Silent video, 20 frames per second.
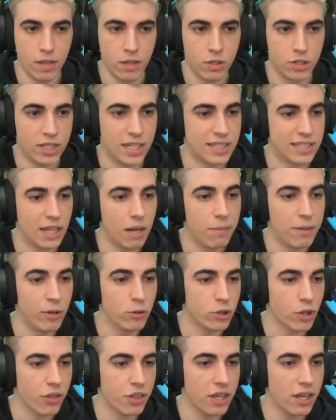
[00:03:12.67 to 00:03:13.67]
O sea, hasta el
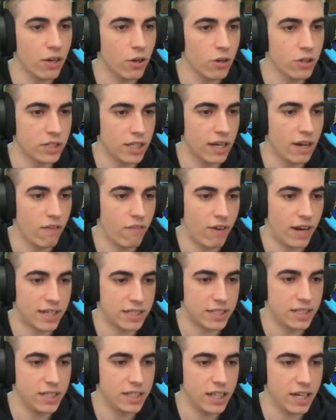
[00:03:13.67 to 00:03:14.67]
minuto 5 no tiene el
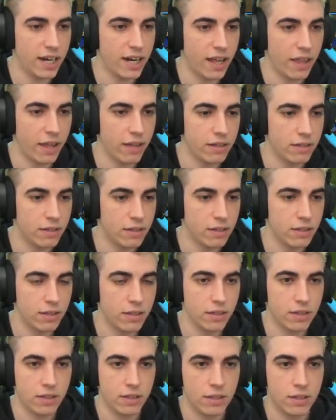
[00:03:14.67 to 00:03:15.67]
flash ni tiene nada.
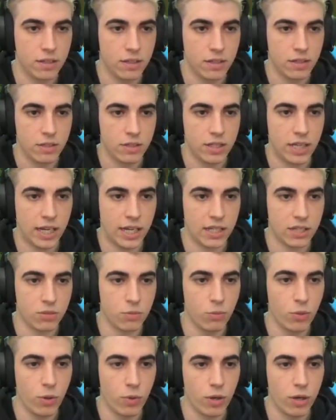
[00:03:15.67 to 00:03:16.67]
O sea que es
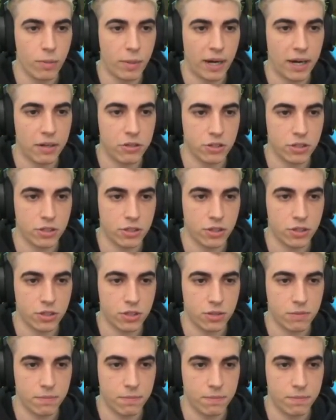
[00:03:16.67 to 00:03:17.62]
muy bueno para nosotros.